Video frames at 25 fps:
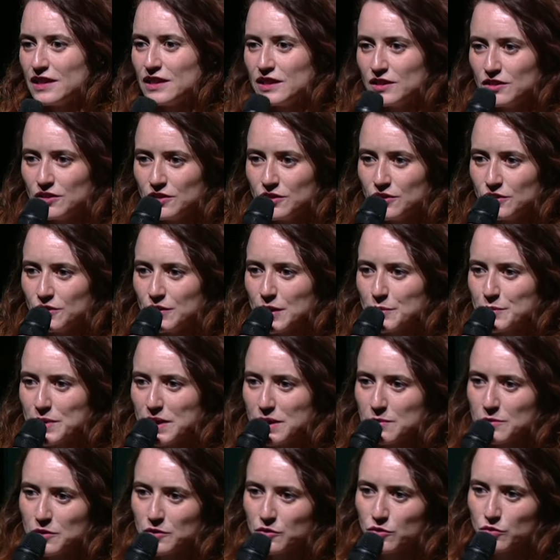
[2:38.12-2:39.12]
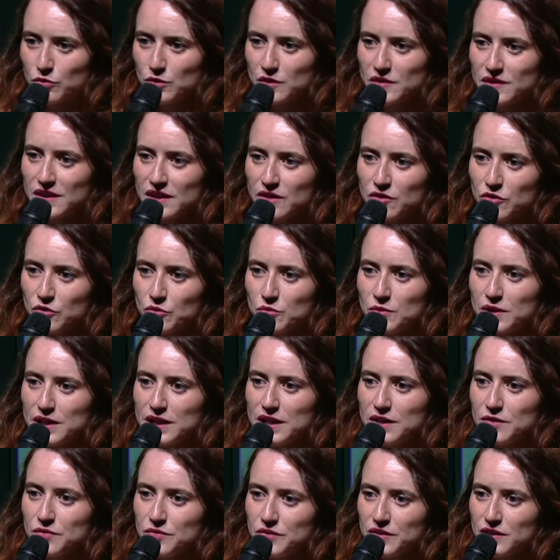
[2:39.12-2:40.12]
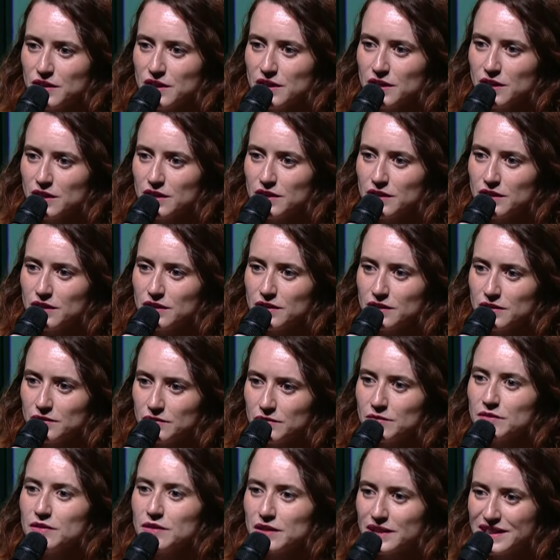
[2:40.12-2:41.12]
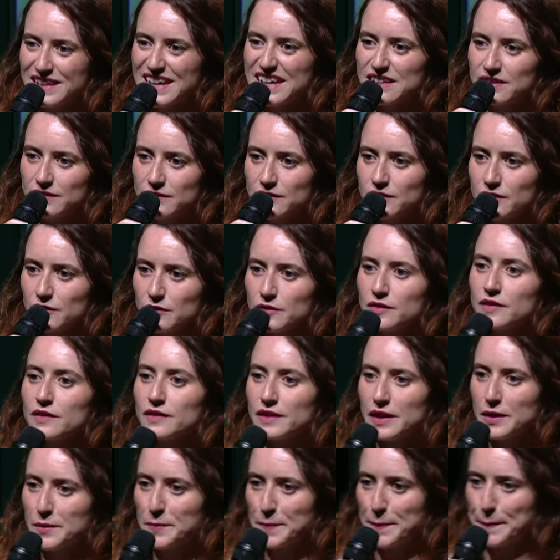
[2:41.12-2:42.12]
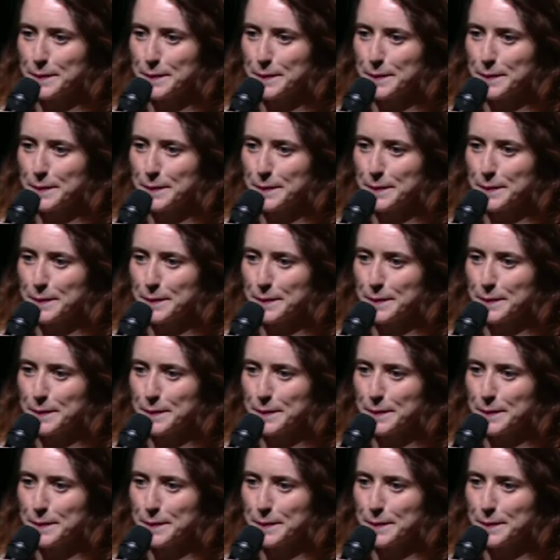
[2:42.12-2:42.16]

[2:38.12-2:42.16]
Euh, apparemment, sur station F, il y a un guest, c'est ça